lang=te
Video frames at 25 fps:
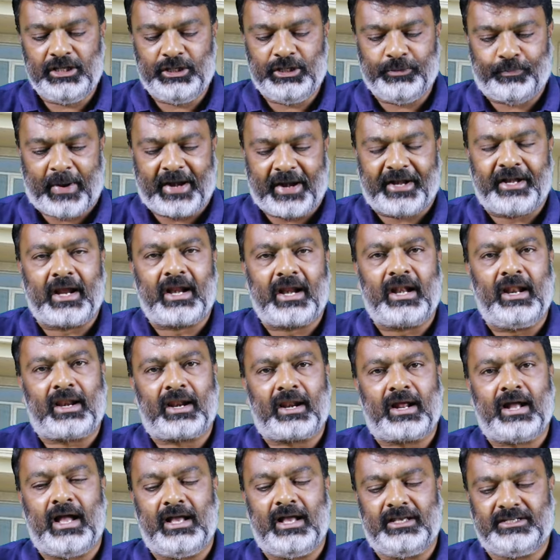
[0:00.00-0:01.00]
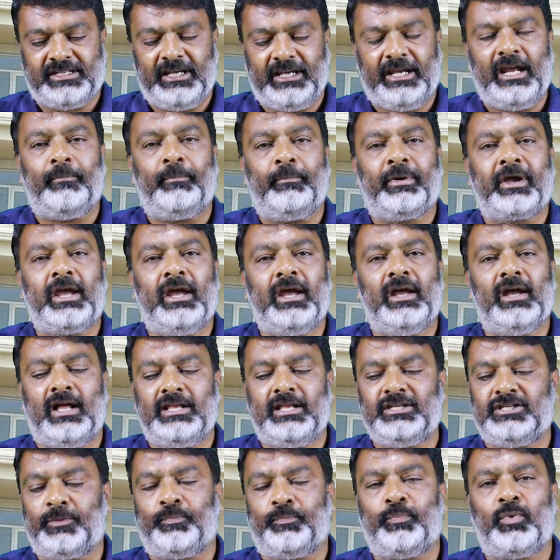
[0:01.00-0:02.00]
ఇది పర్టికులర్గా సీఎంకి
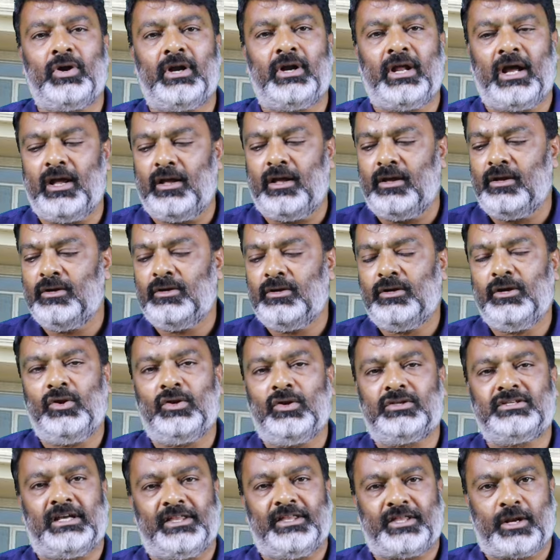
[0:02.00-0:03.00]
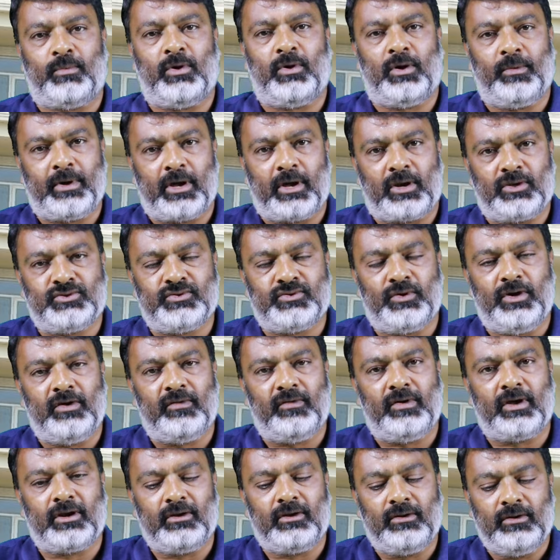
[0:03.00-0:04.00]
అని చెప్పుంటే ఈరోజు చంద్రబాబు గారు ఇచ్చి
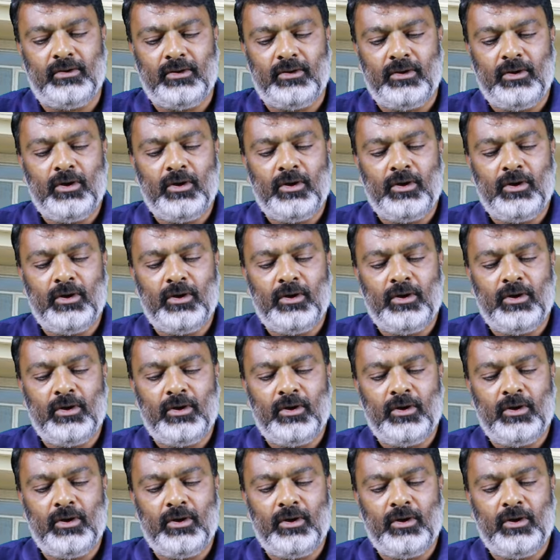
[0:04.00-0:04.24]
ఉండేవారు